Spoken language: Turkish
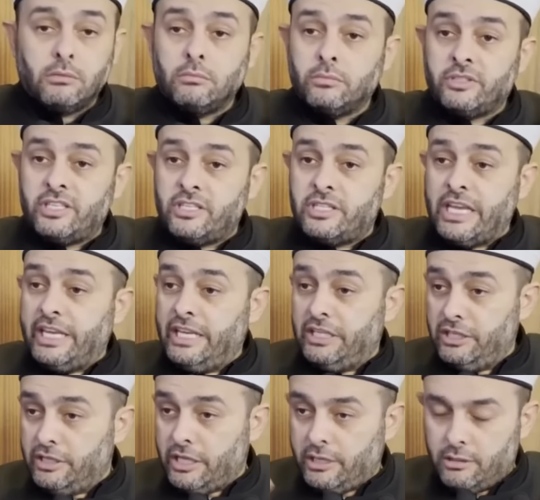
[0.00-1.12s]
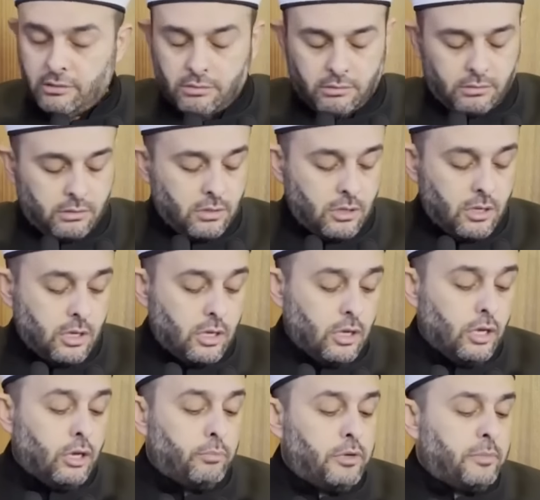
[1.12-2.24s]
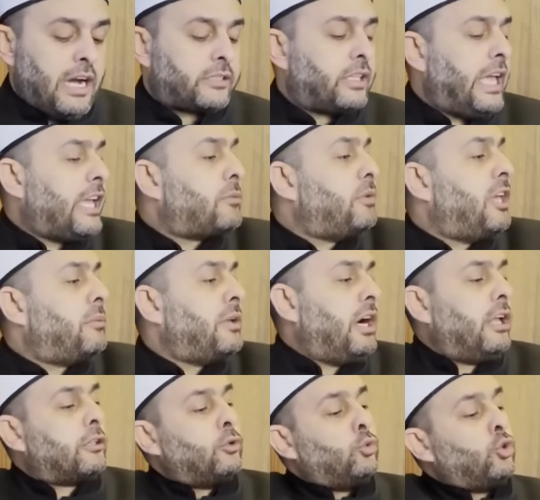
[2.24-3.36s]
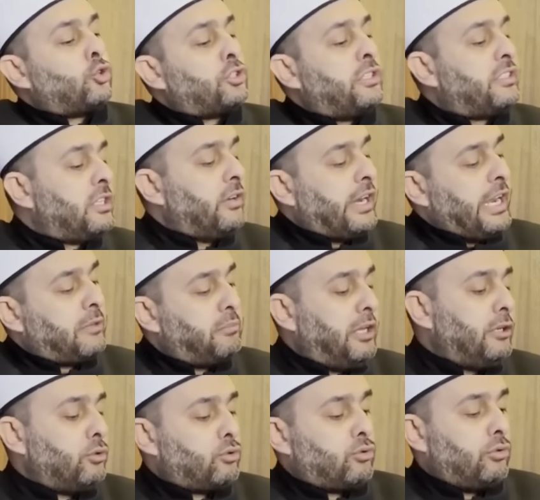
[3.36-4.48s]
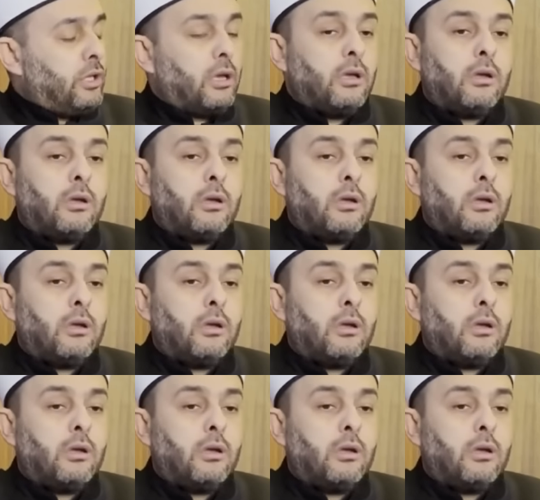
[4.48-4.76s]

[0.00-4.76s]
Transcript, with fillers: Siz de iyi dinleyin. Bir baktı ekmeği bir aldı üç çizgi var ekmeğin üstünde.